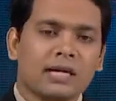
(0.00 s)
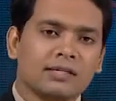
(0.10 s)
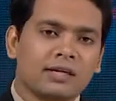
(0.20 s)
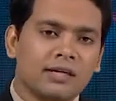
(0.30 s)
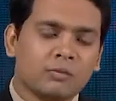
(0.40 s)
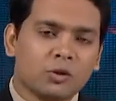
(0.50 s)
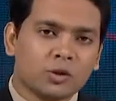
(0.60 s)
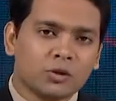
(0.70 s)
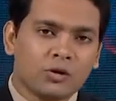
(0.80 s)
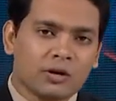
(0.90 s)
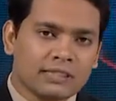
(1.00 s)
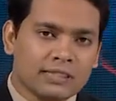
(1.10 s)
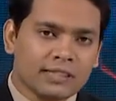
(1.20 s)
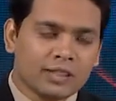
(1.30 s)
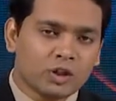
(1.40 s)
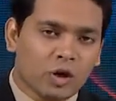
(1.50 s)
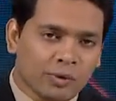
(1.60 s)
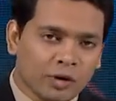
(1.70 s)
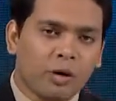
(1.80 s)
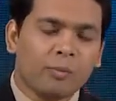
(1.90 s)
রাজধানীর বসুন্ধরা সিটি
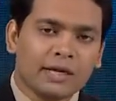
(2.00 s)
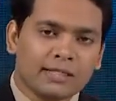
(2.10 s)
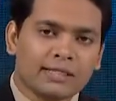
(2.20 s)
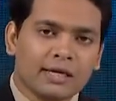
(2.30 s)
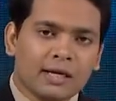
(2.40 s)
শপিং কমপ্লেক্স